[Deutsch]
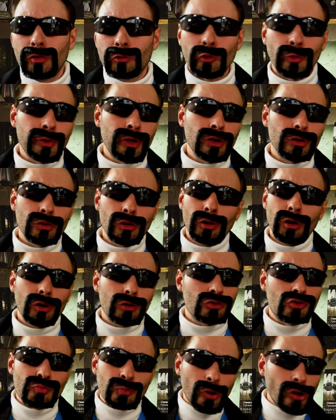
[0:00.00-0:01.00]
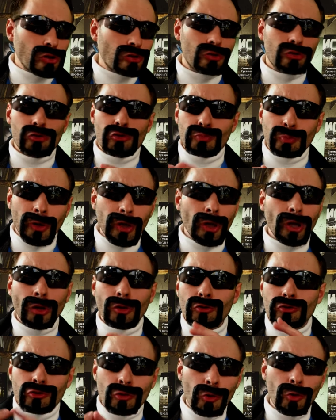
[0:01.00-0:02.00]
Sowie äh, Sprinten,
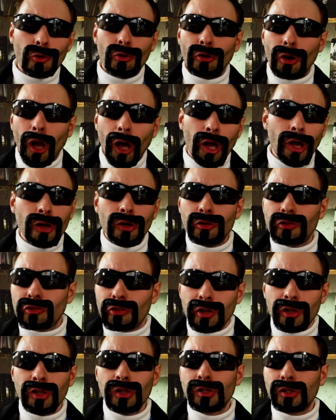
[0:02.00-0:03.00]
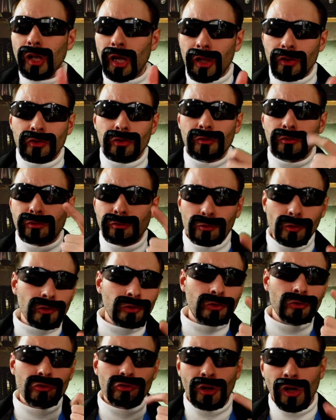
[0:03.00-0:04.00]
Springen, Stöhnen, Hallen, Zielen, Essen,
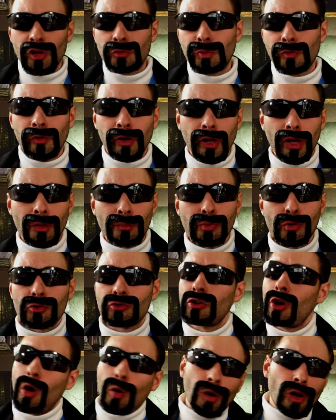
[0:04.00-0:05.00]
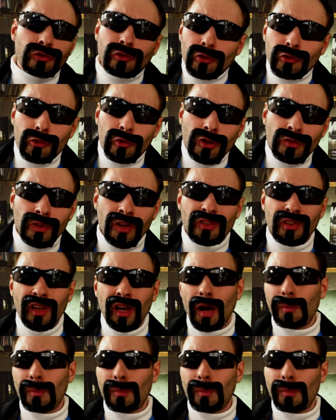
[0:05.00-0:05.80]
Furzen, schnelles Bewegen im Busch oder sonst irgendwas.